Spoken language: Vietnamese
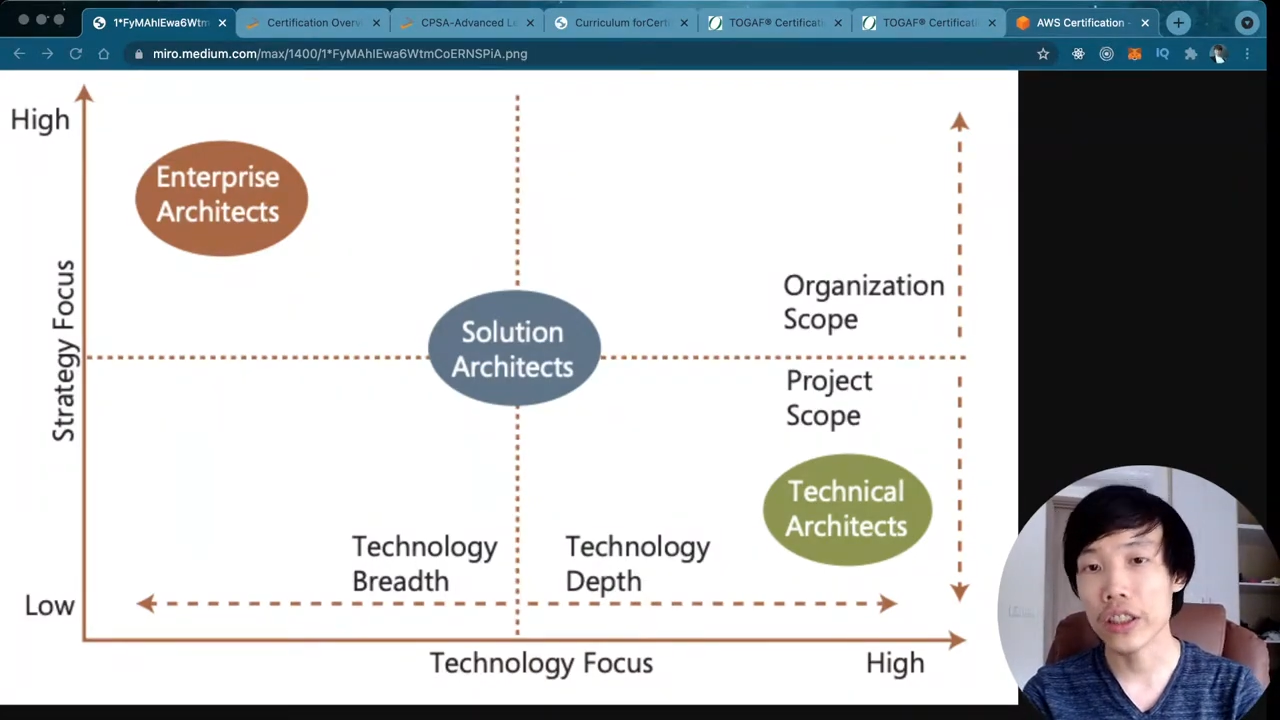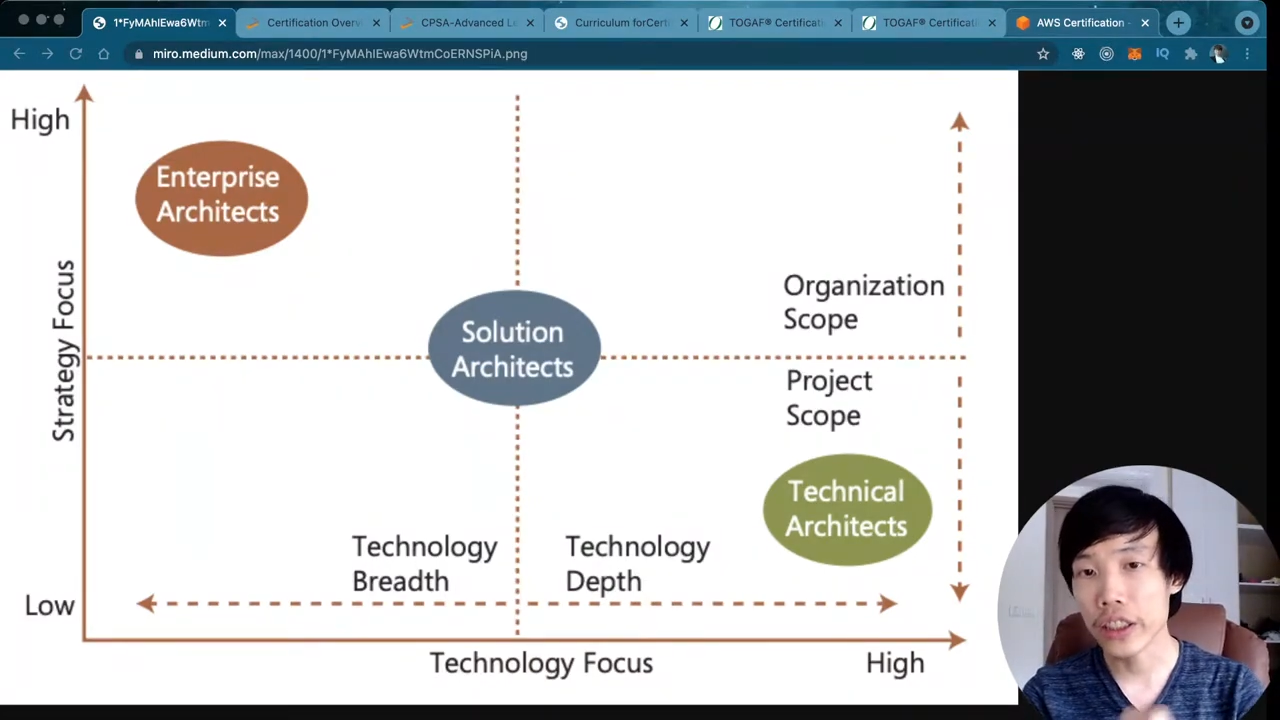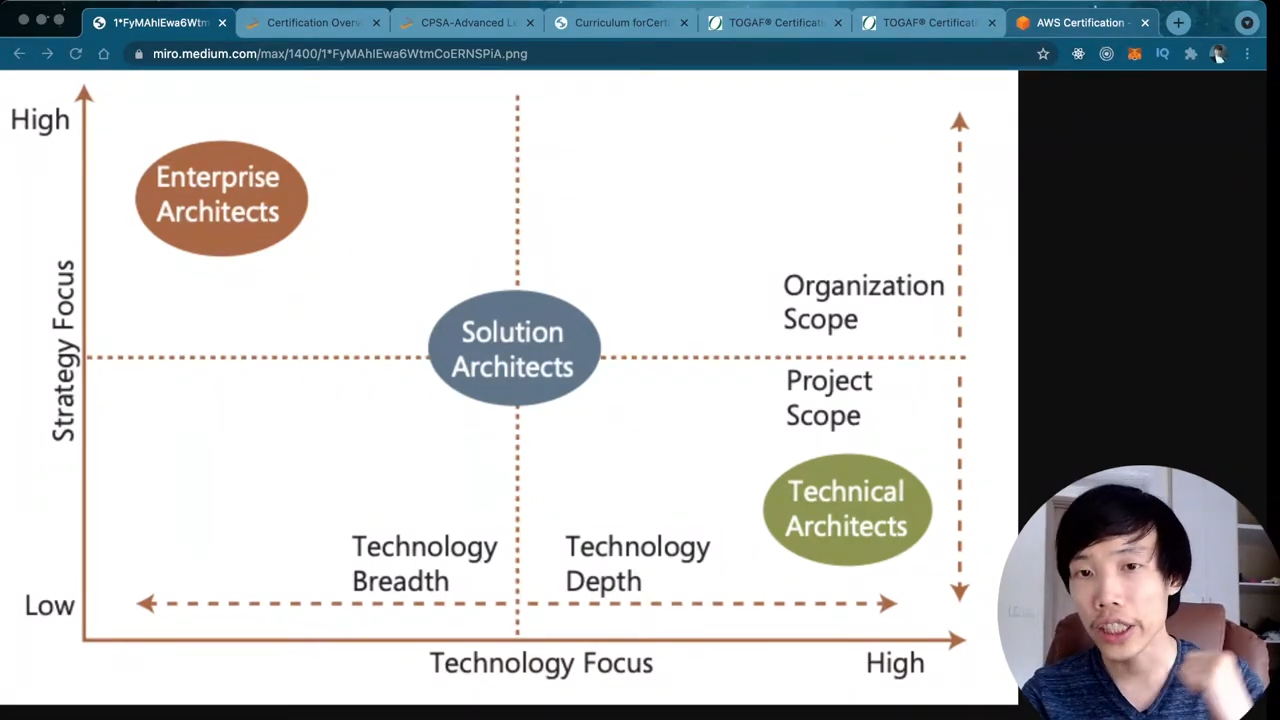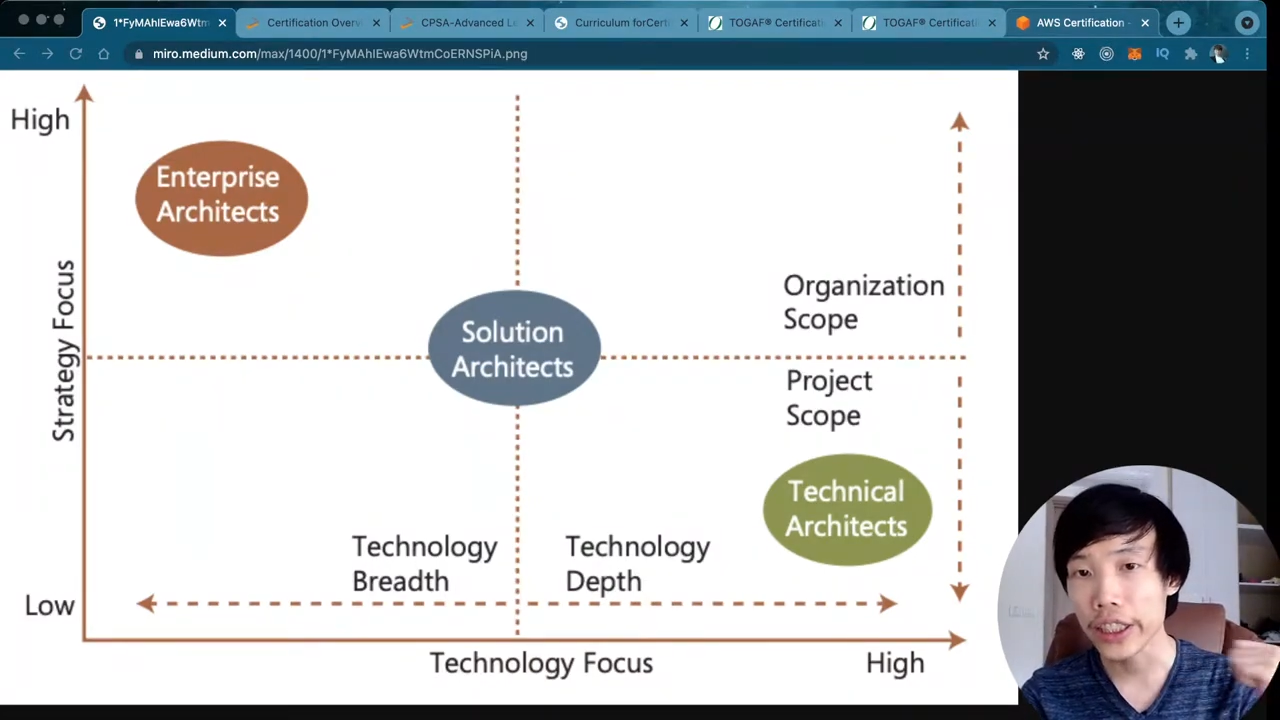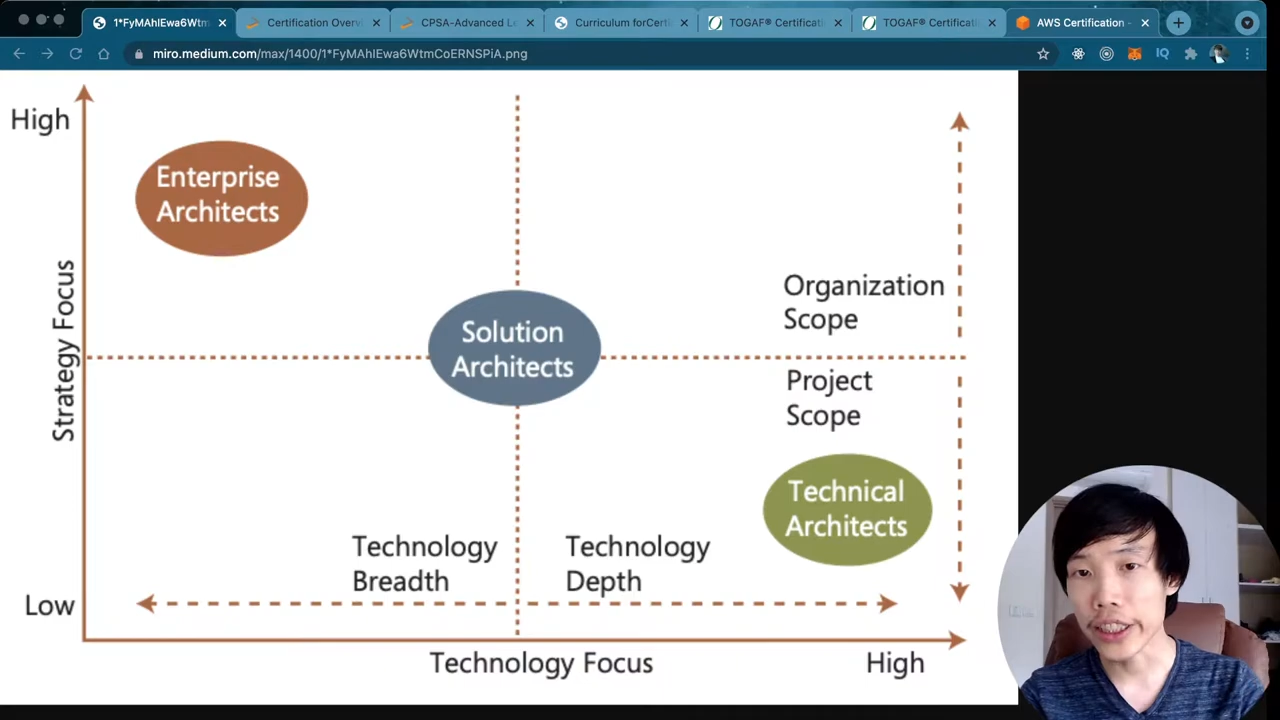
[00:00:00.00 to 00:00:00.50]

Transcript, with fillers: cho đến những